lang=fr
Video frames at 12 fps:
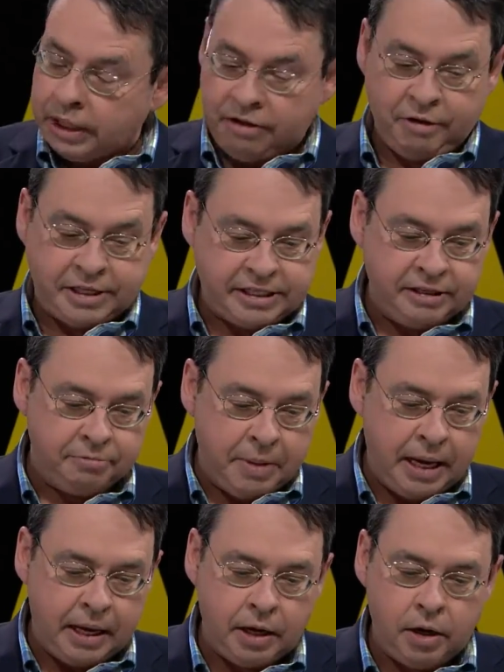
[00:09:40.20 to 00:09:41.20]

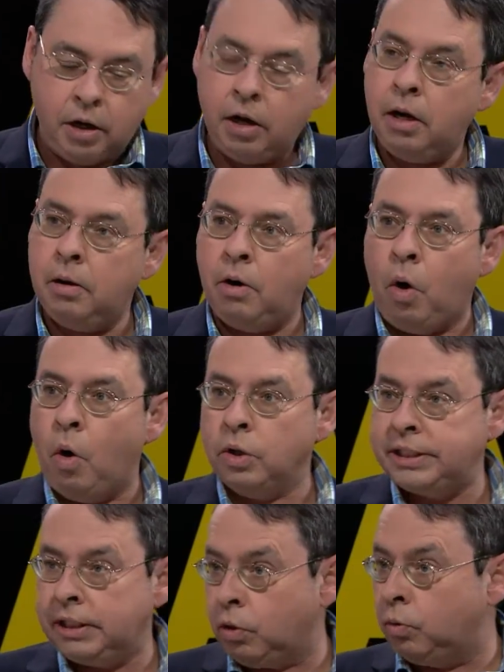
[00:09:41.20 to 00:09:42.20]
effectivement, euh, on
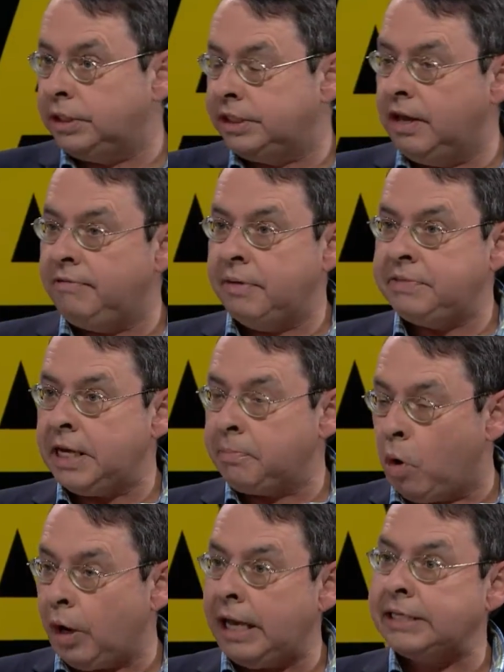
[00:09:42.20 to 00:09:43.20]
sait qu'au 19e siècle,
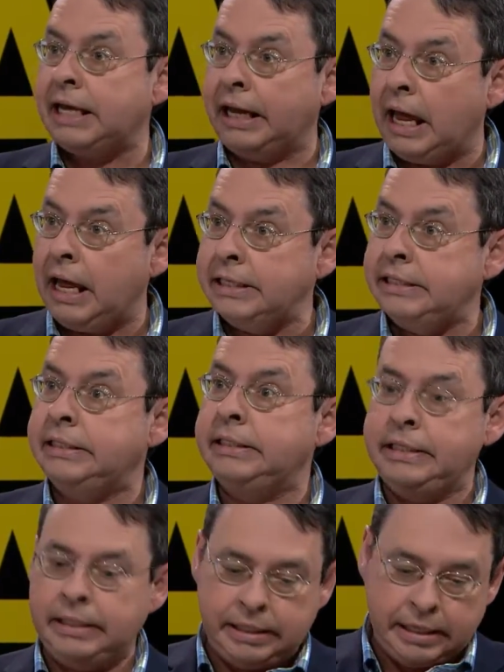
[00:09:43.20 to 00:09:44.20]
Montréal
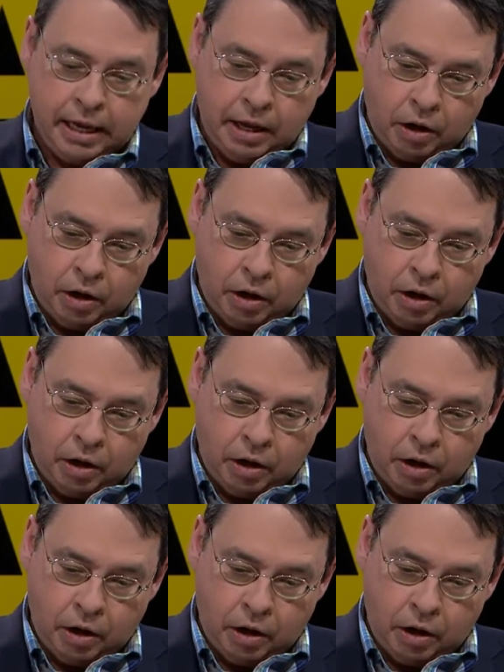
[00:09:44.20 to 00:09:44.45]
s'agrandit,